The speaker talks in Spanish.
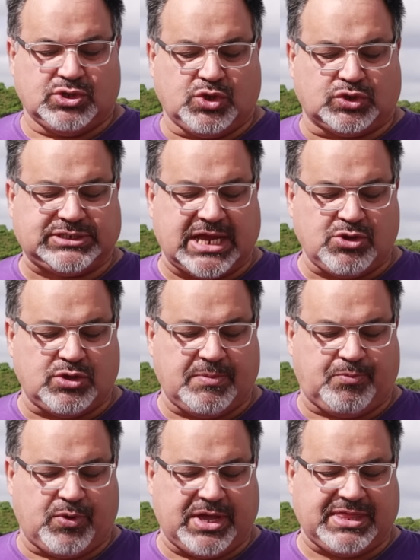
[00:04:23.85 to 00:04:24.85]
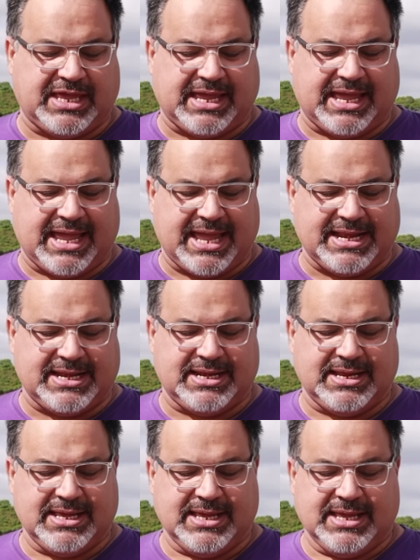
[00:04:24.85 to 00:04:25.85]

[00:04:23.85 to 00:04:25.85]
dos años después de que él